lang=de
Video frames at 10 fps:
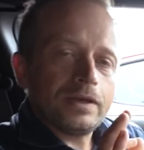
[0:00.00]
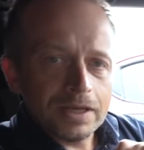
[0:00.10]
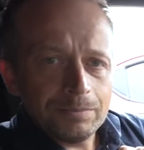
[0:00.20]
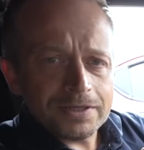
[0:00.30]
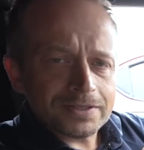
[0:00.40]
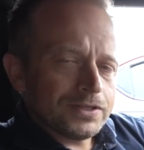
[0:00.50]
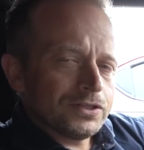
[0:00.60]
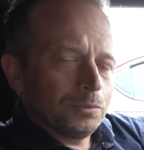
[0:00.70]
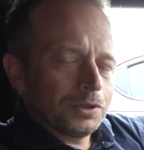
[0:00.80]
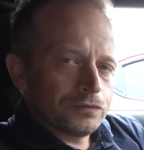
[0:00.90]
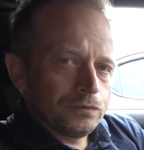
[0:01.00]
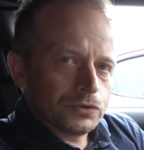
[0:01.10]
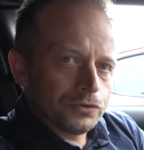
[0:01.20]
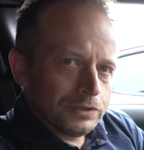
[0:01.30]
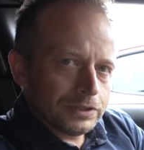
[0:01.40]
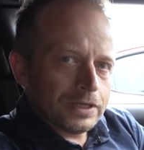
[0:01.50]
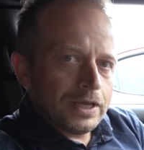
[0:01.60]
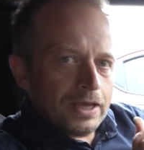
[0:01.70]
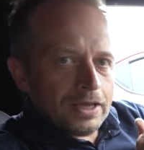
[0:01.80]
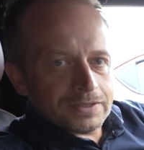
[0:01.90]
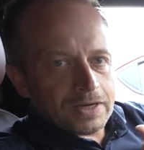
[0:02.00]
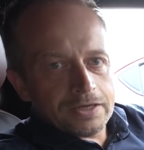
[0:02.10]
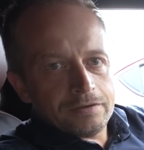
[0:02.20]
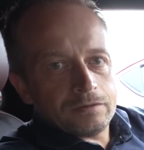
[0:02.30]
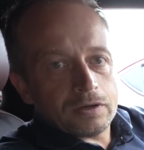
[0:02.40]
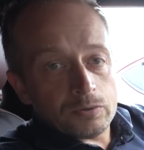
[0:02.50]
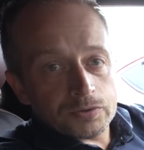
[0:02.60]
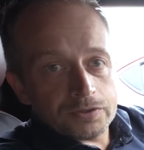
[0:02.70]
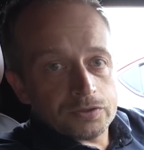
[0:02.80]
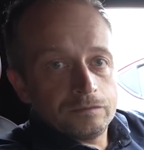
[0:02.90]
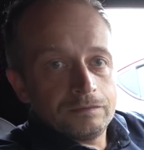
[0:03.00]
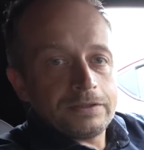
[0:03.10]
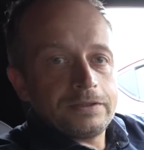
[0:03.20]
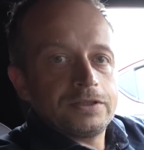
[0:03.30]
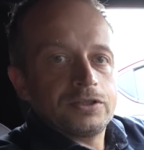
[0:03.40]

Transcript: Damit das Ganze übrigens funktioniert, ist eine Voraussetzung wichtig.